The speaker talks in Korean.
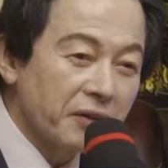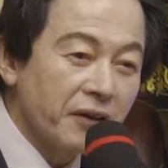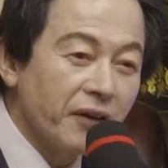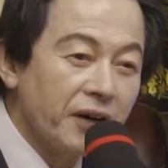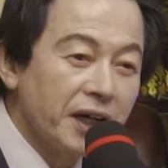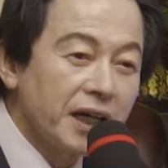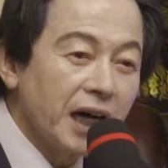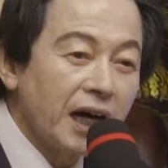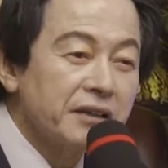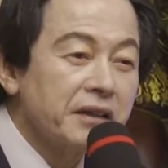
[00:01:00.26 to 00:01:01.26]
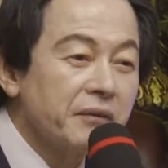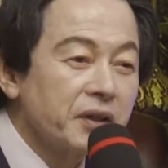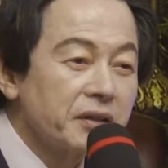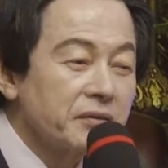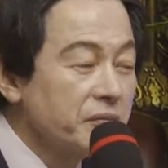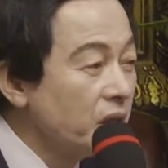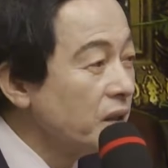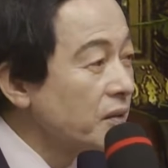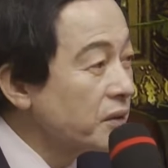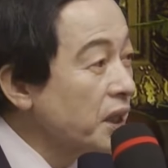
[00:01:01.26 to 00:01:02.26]
되고 안 되면은
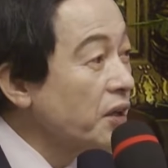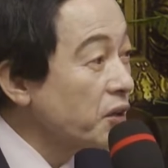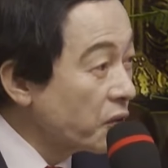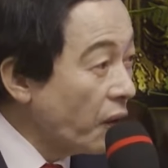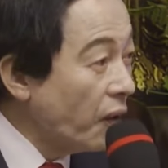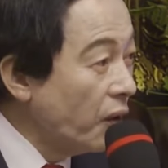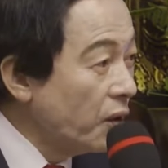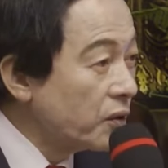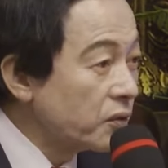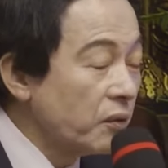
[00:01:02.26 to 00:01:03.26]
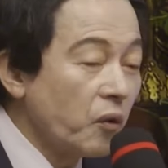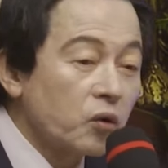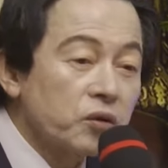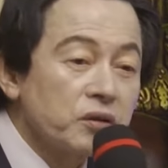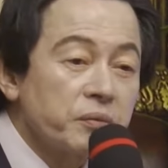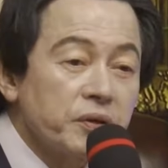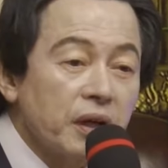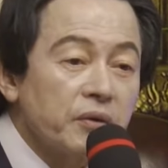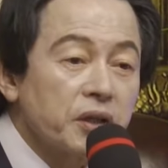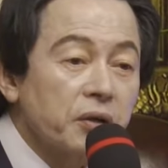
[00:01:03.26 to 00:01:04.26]
그냥 있고 또 목돈이
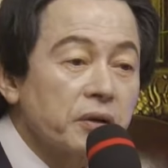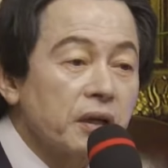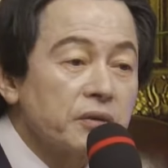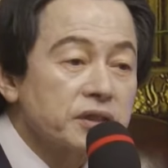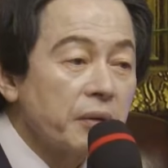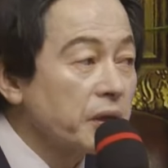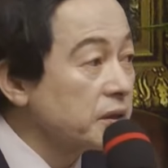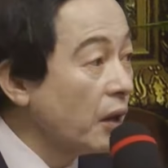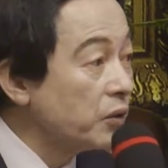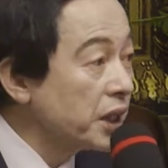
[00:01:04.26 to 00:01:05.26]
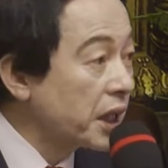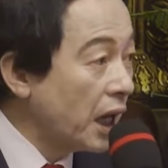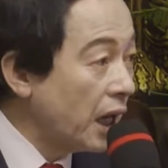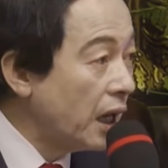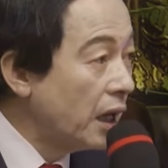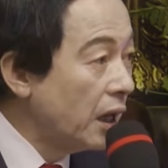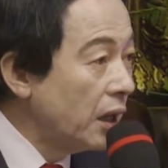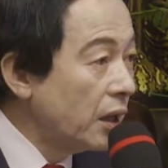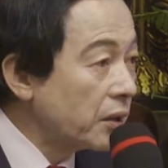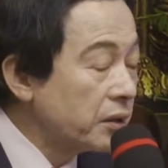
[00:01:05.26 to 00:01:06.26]
필요하면 결혼하면 3억 나오니까
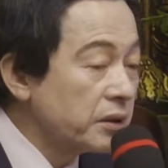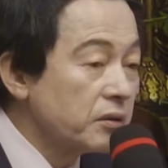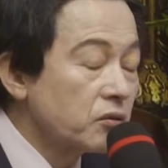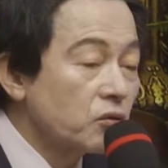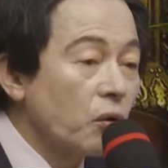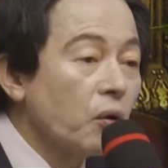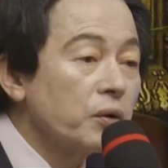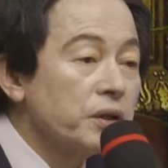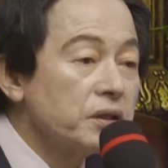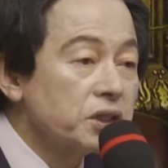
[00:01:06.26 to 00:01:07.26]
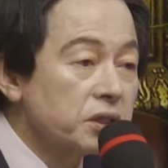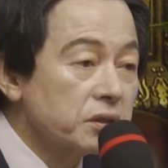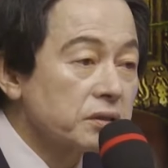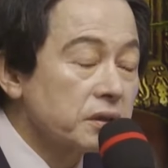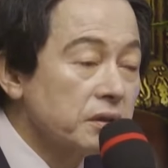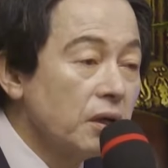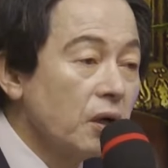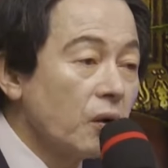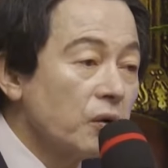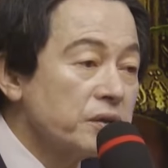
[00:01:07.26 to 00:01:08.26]
그거는 돈을 실어서
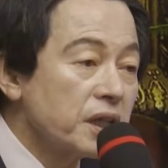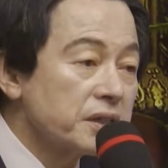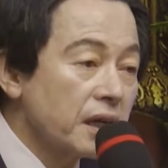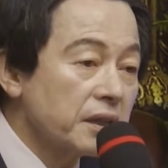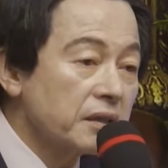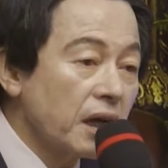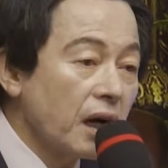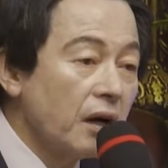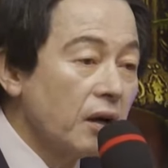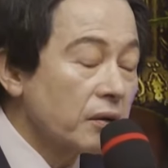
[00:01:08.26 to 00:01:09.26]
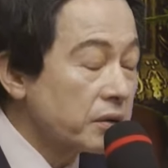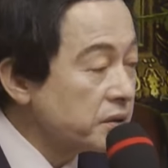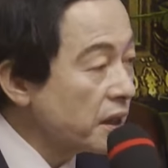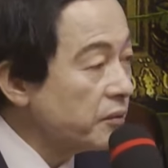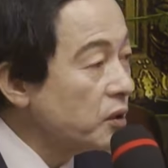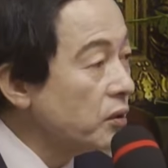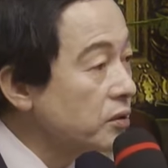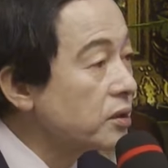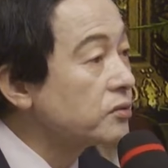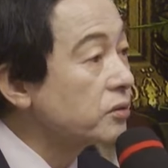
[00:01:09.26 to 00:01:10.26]
혼자 살겠다 그런 사람은
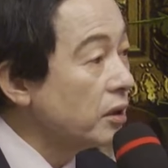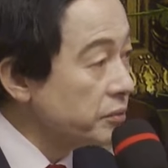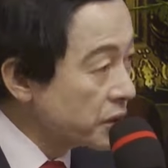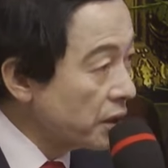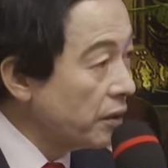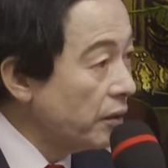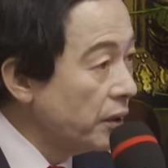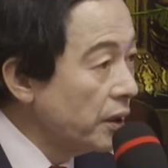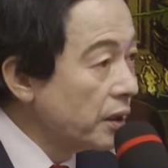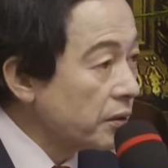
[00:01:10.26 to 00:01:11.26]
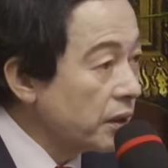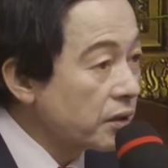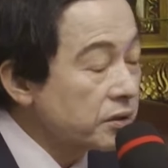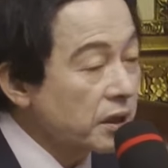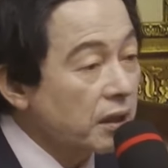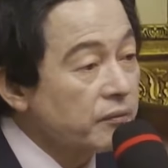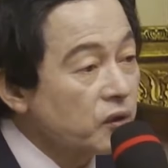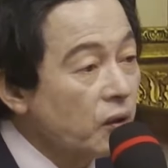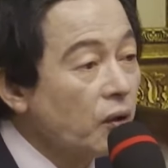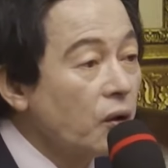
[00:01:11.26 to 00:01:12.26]
어쩔 수가 없어요. 그러나 그
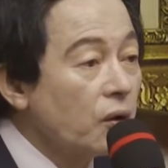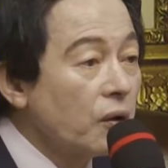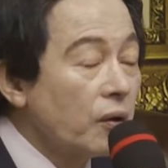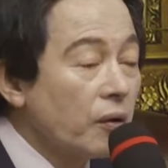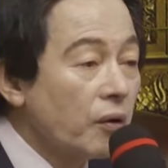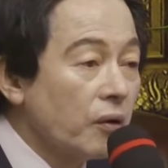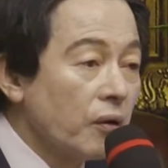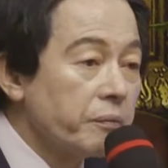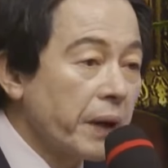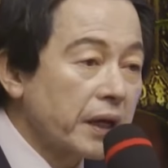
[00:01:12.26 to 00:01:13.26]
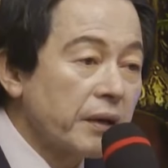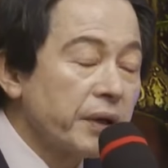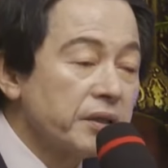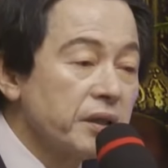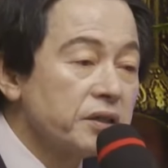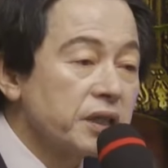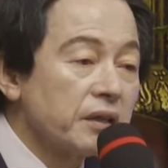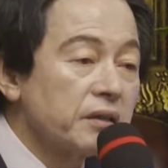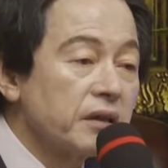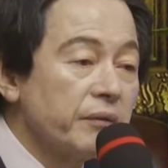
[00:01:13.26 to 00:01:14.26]
사람도 어, 1회만 열리지
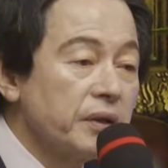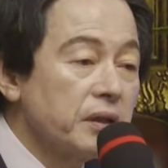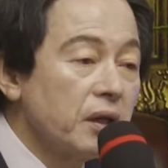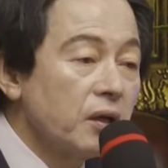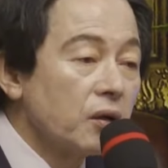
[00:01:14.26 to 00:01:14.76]
않는다면